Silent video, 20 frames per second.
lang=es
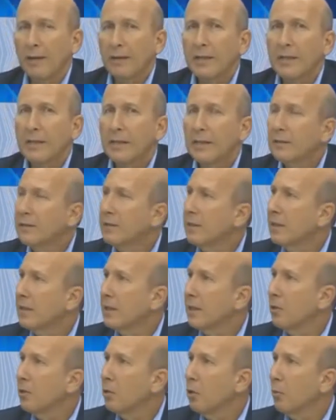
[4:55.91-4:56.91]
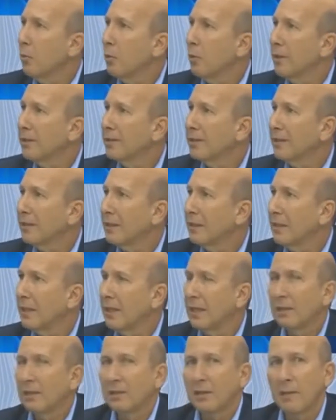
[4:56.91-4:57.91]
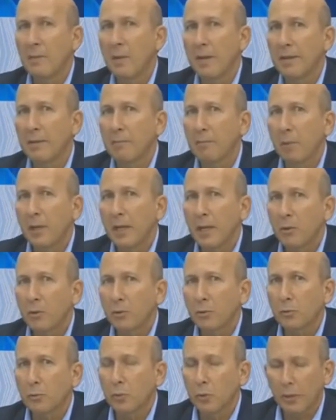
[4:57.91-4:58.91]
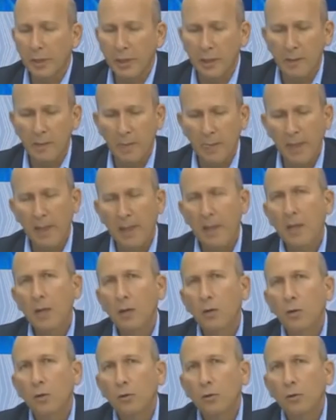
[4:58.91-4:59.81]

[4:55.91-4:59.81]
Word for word: pero nadie dice de que no podés atender el tema de empleos, porque